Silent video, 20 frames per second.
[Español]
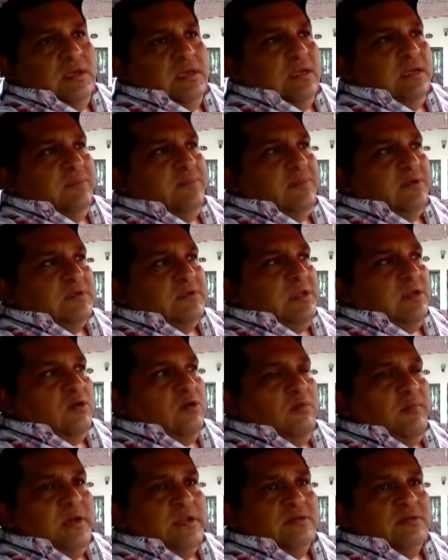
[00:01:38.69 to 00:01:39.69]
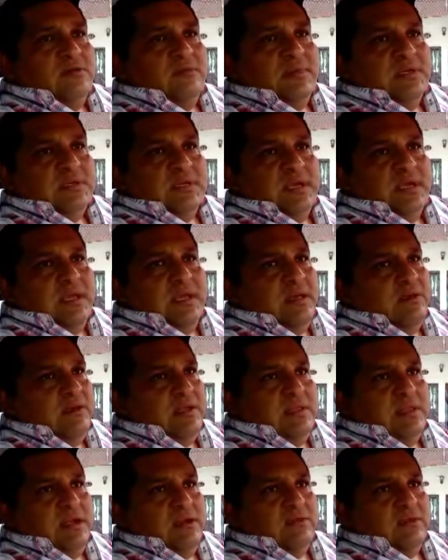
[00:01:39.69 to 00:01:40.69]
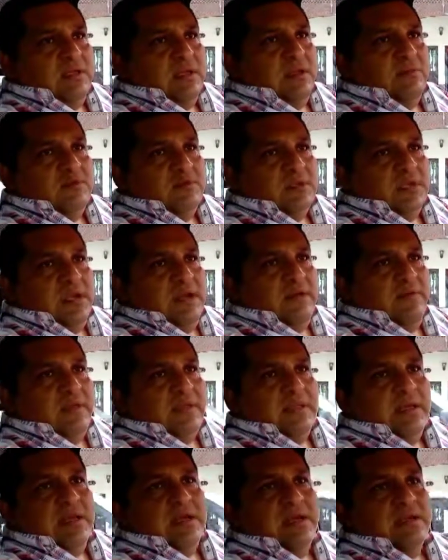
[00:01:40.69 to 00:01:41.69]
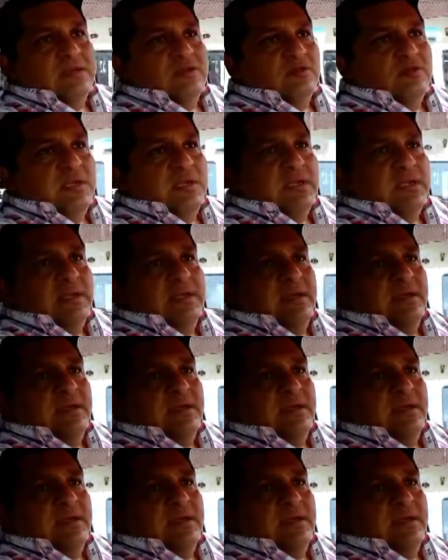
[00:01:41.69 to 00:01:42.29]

Y pues el comercio más que nada ahorita lo tenemos que levantar en la zona,